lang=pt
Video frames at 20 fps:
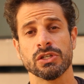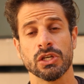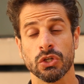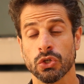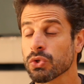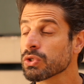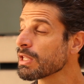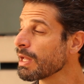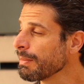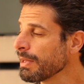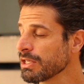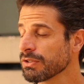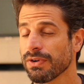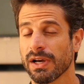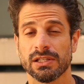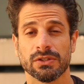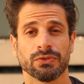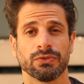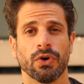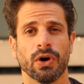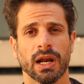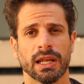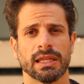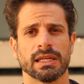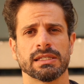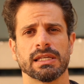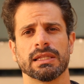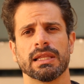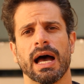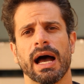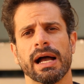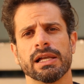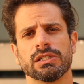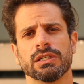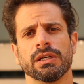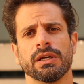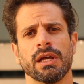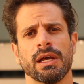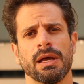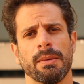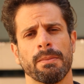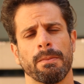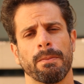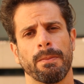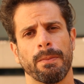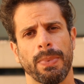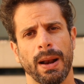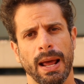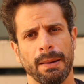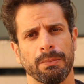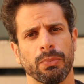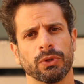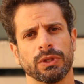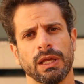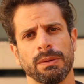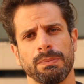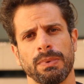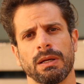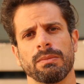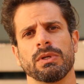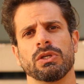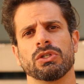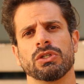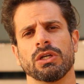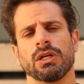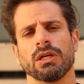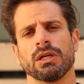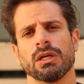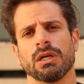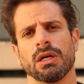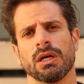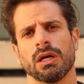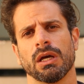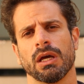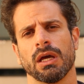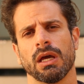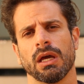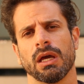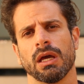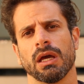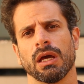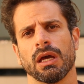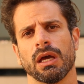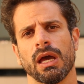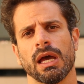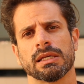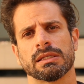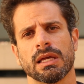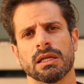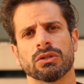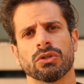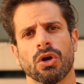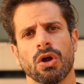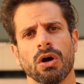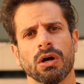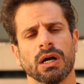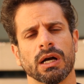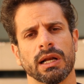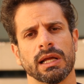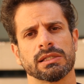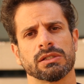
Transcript: A gente justamente faz fora da cidade para poder permitir é, é, é, essa troca, né?